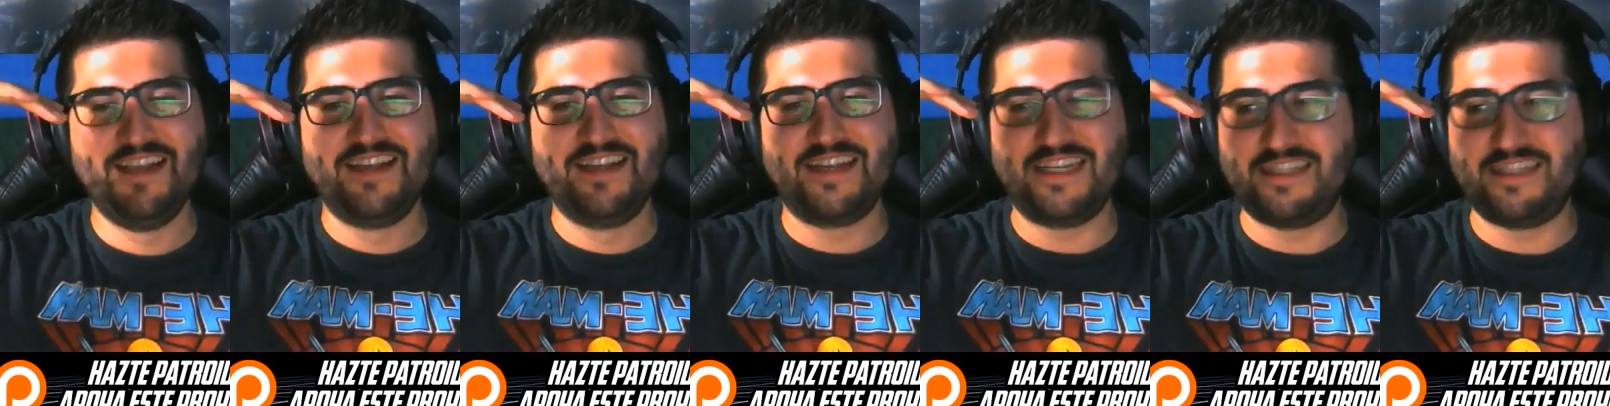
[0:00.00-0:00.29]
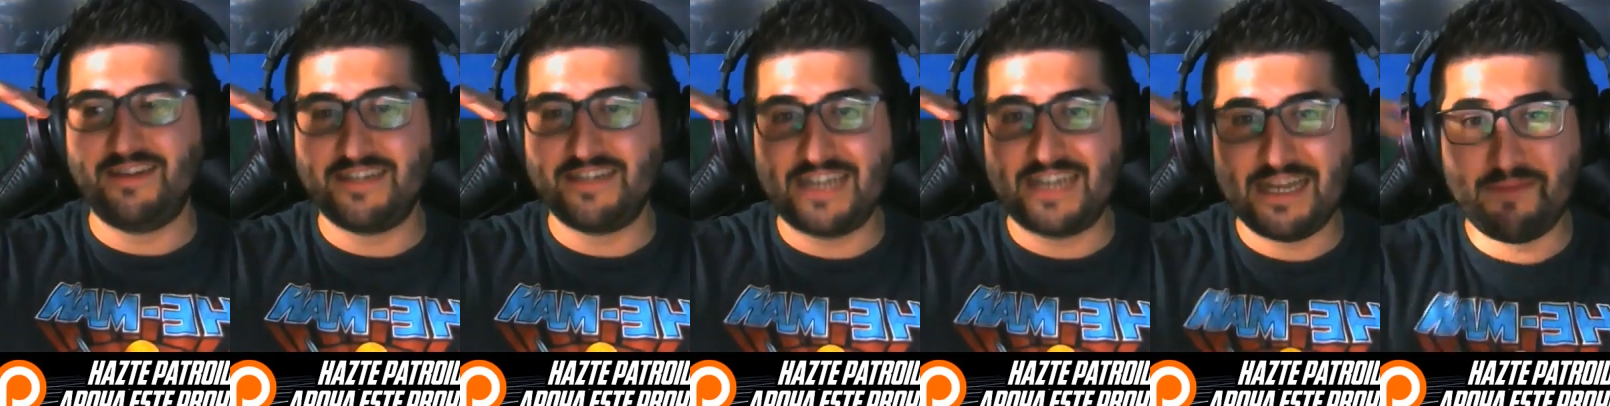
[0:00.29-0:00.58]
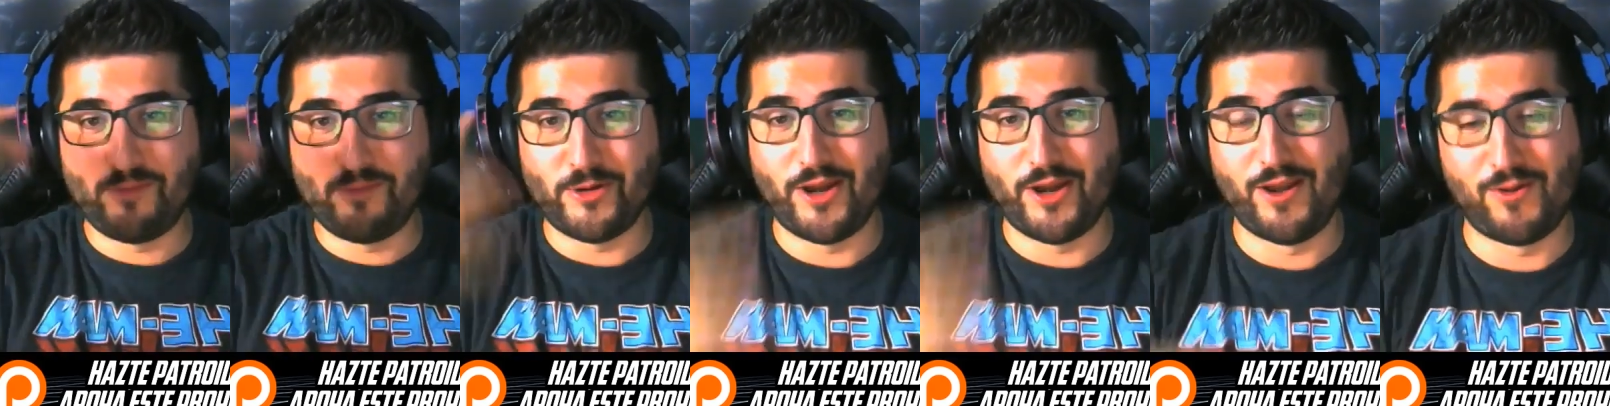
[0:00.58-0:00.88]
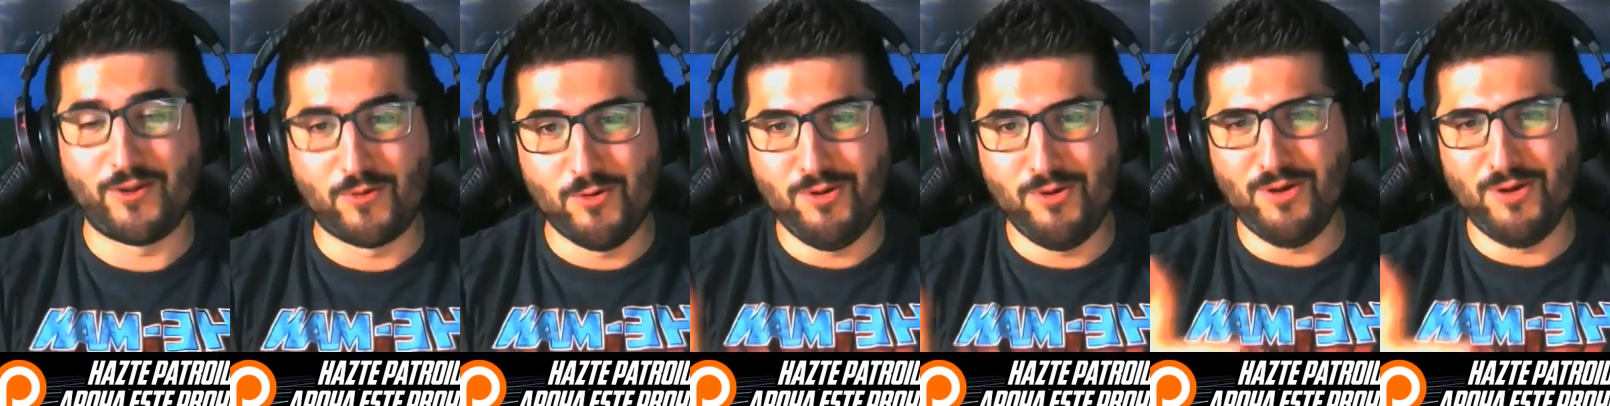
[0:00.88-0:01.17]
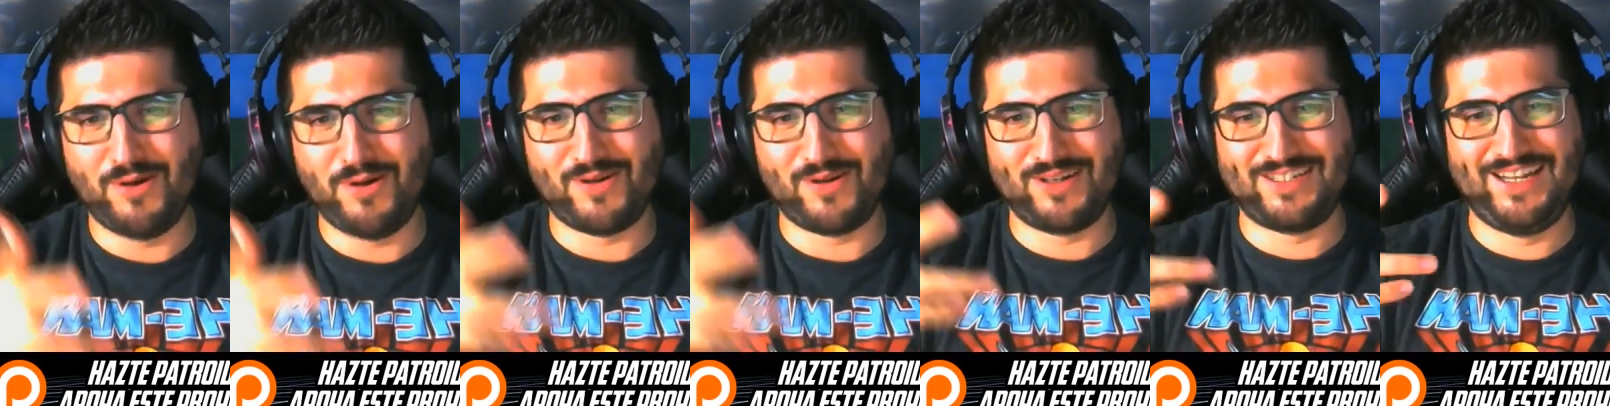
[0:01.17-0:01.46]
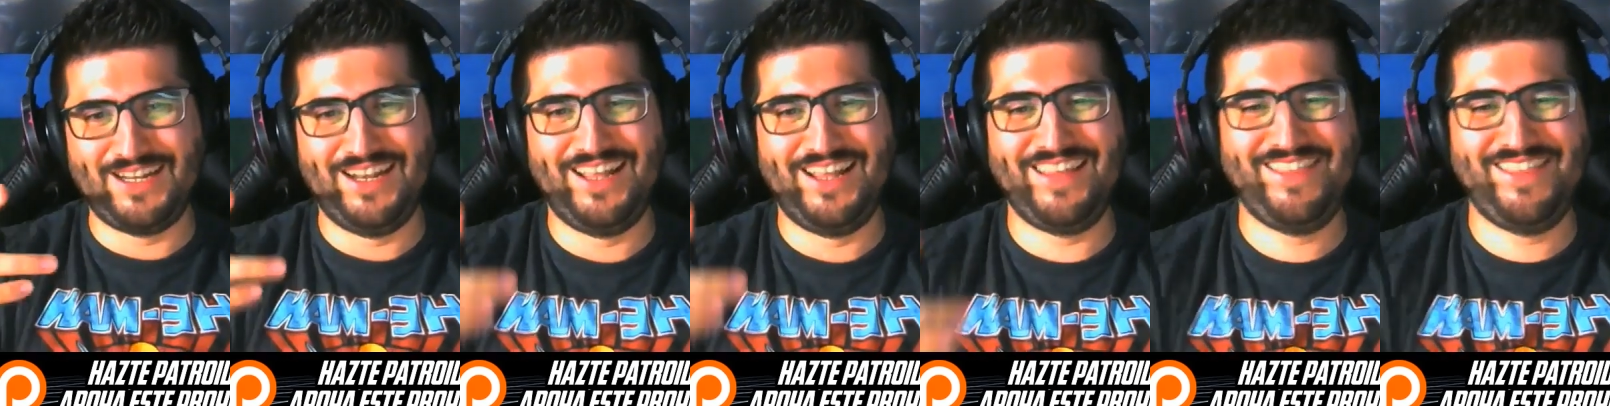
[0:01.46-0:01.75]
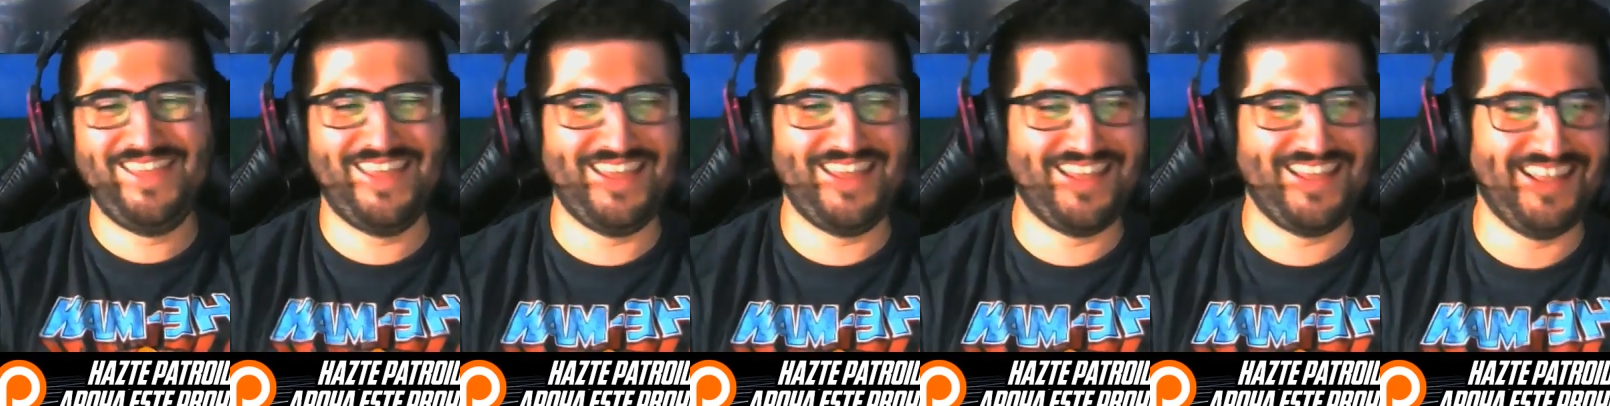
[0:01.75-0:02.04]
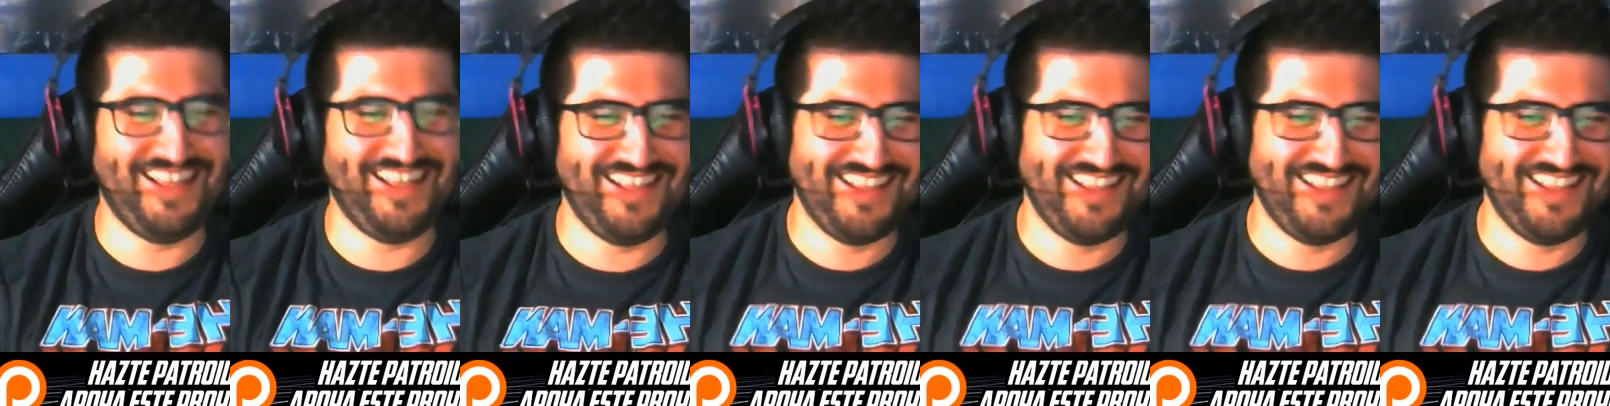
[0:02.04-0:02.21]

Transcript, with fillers: que te va a salir por el culo o algo así le decía.